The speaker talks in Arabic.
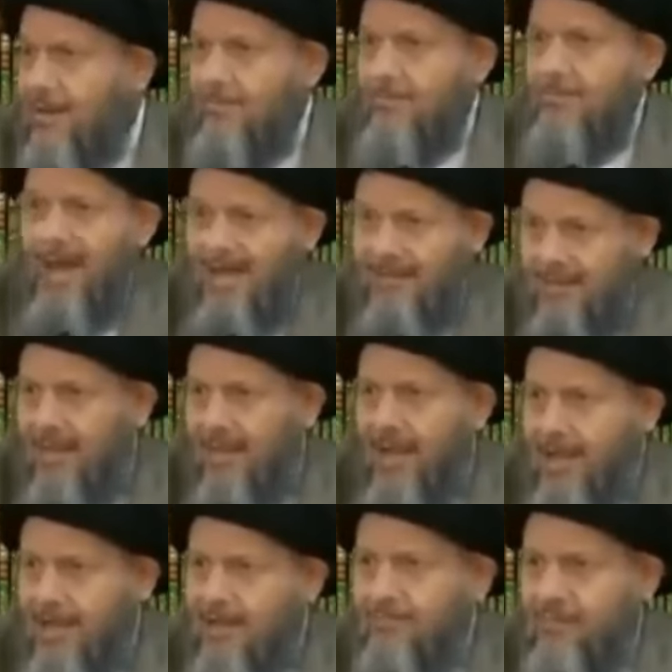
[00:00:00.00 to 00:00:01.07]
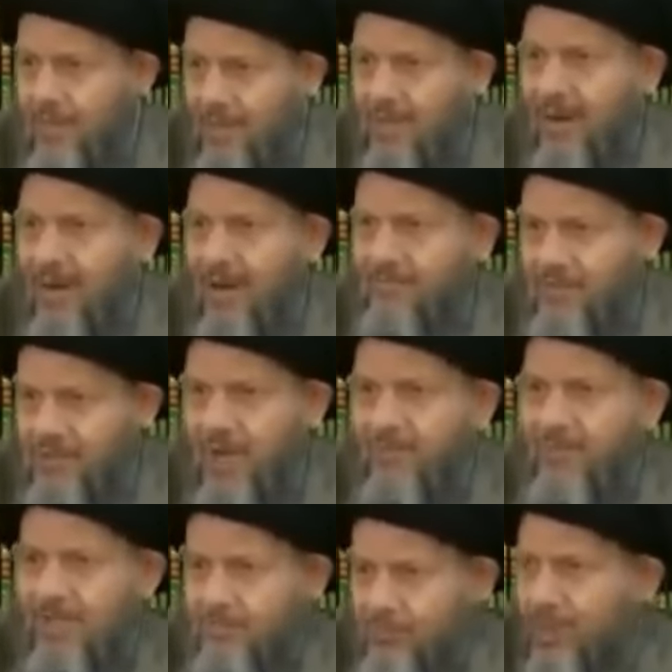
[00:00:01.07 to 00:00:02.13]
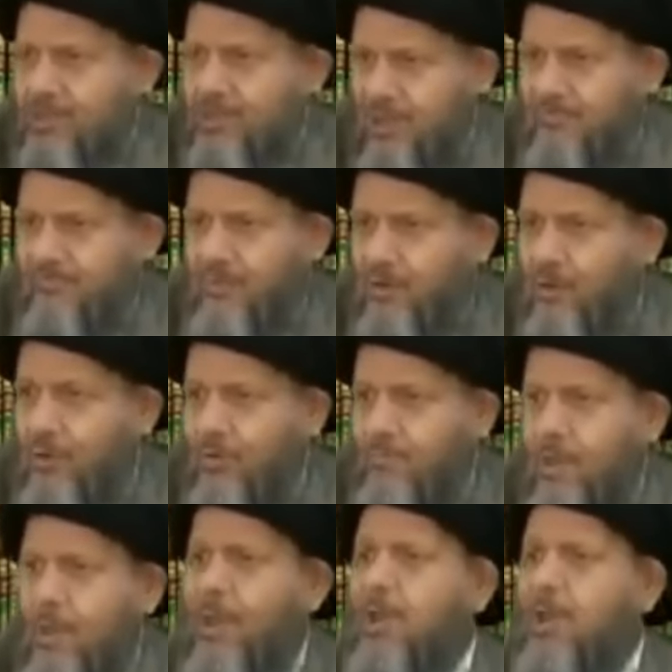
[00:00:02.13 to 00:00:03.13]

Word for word: بعد ذلك في إيران في جامعة مدرسين في قم